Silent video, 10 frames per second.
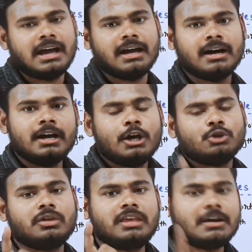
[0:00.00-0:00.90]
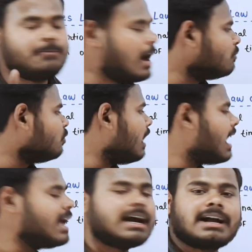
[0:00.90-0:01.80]
आया तो ये फार्मूला
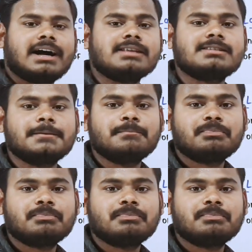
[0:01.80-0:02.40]
आया कहाँ से